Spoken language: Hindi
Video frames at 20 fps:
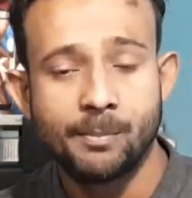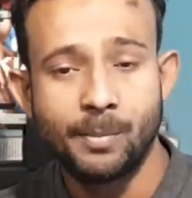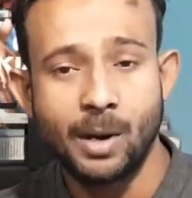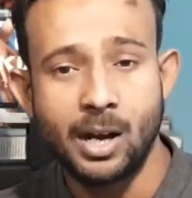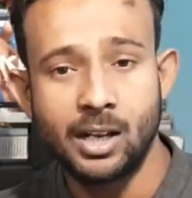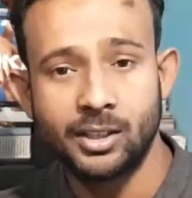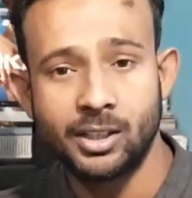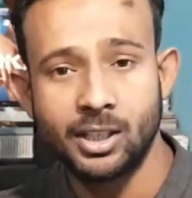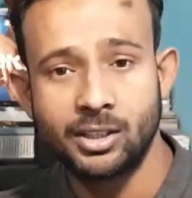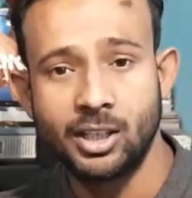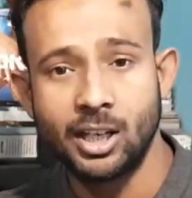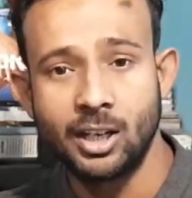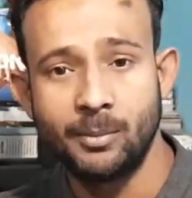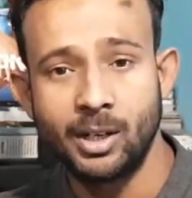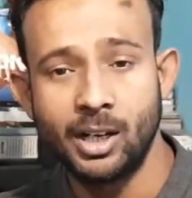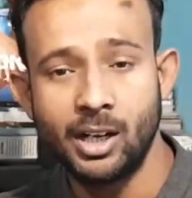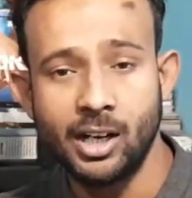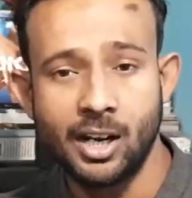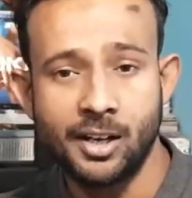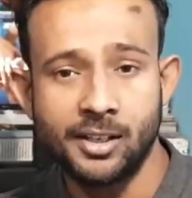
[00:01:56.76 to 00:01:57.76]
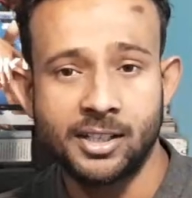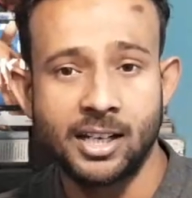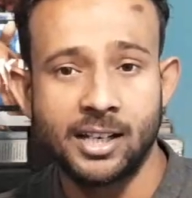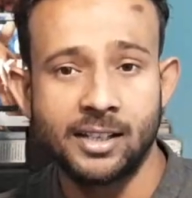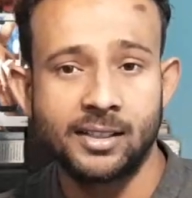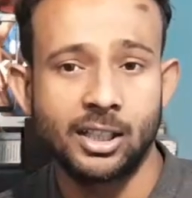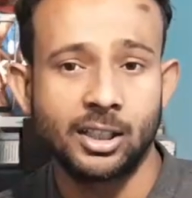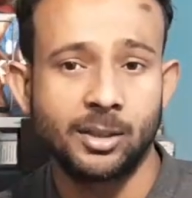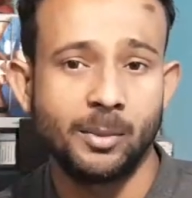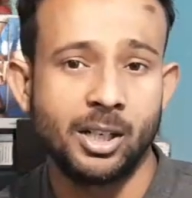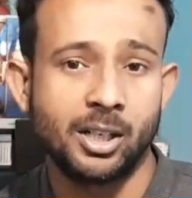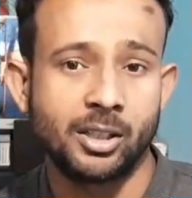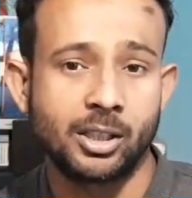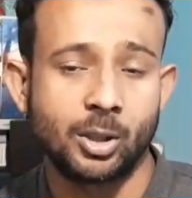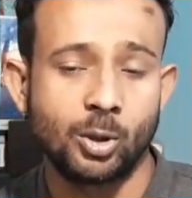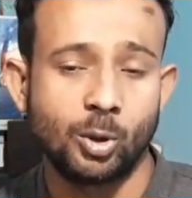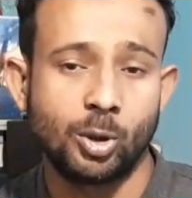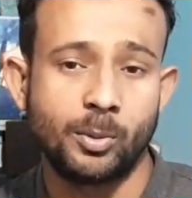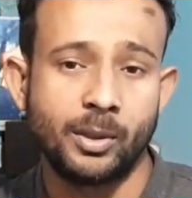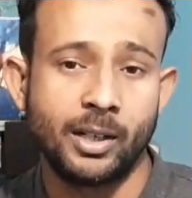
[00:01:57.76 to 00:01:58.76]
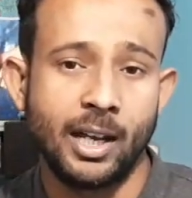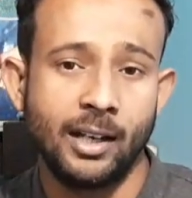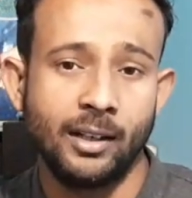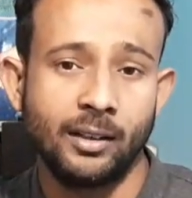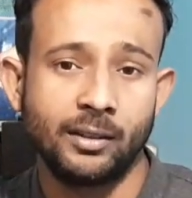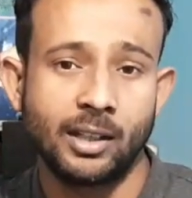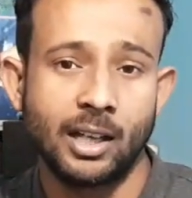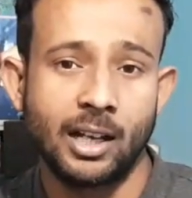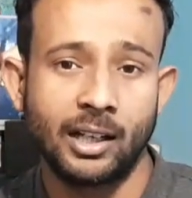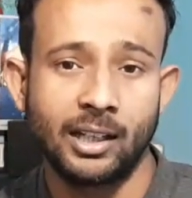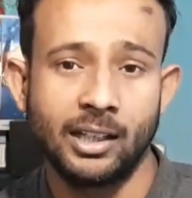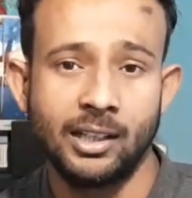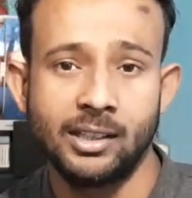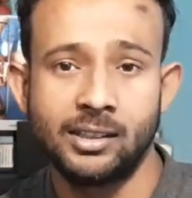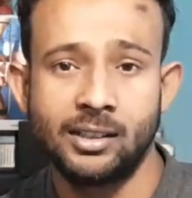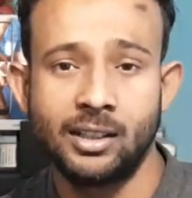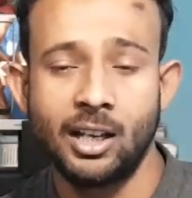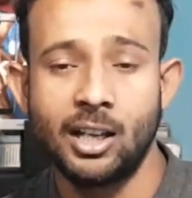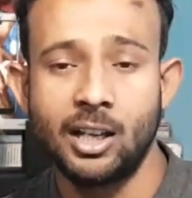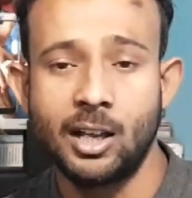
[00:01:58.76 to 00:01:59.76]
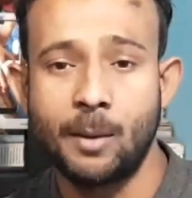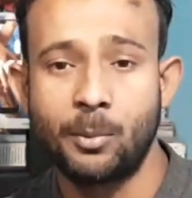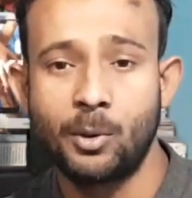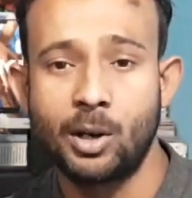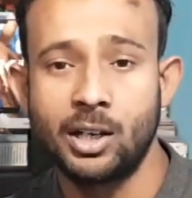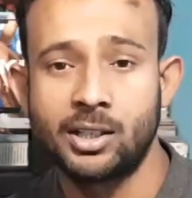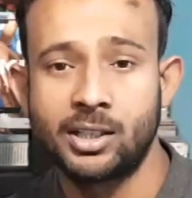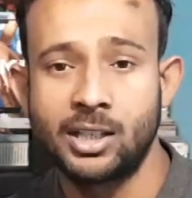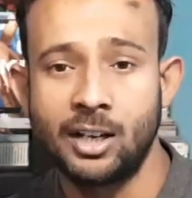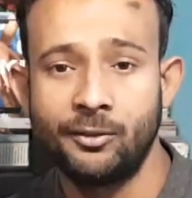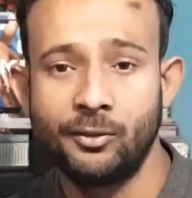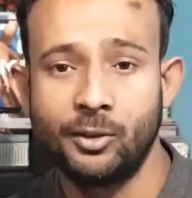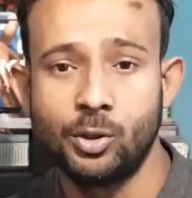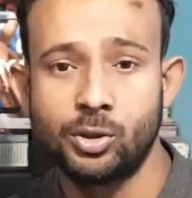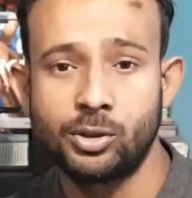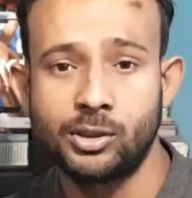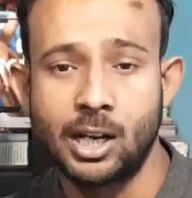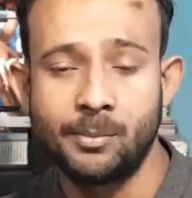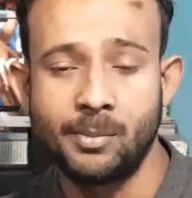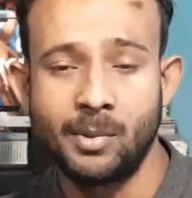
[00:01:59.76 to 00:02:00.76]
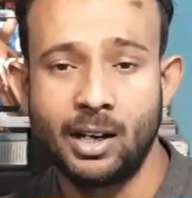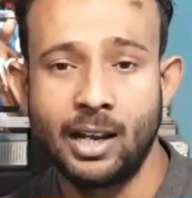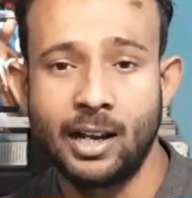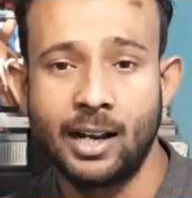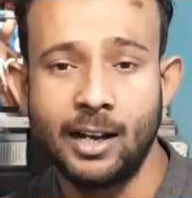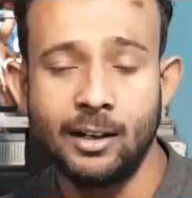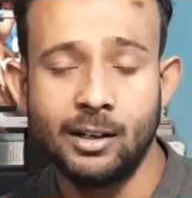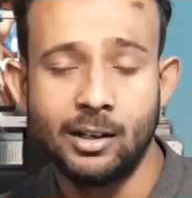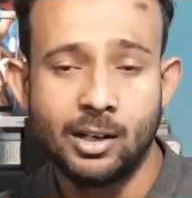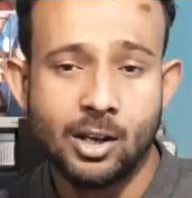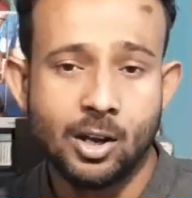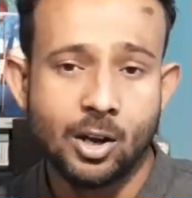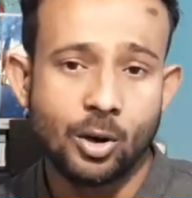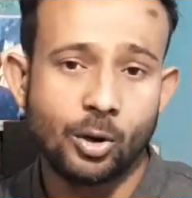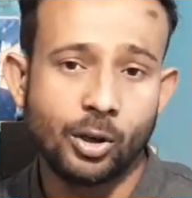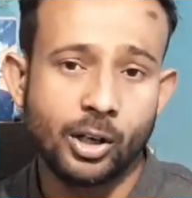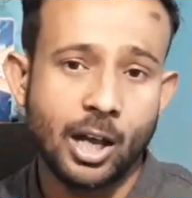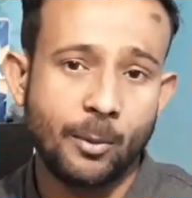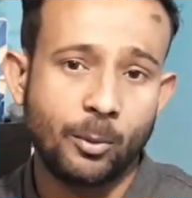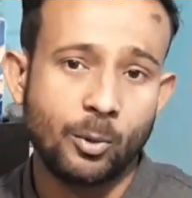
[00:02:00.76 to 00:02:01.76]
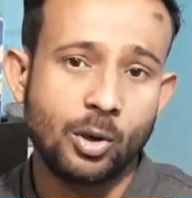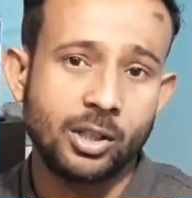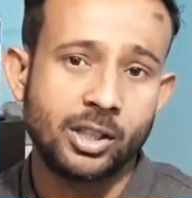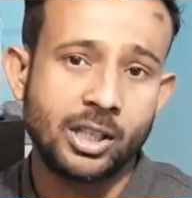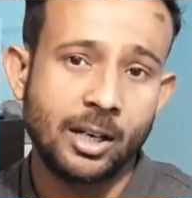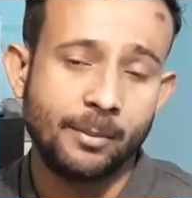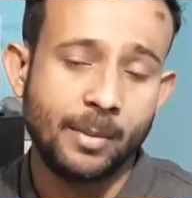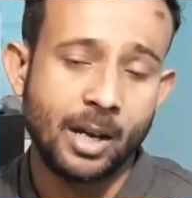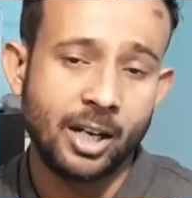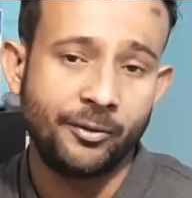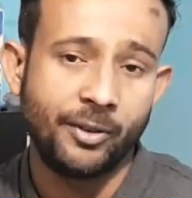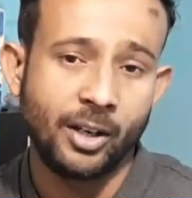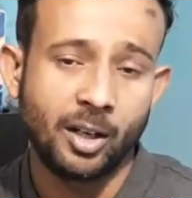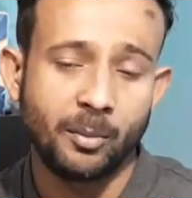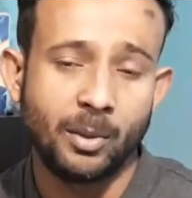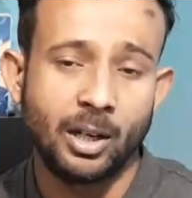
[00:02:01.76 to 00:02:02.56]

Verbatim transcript: पांच से छह मिनट या छह सात मिनट जरूर बनाए ताकि इससे आपको अच्छा व्यूज टाइम मिलेगा और आपको अच्छा बेनिफिट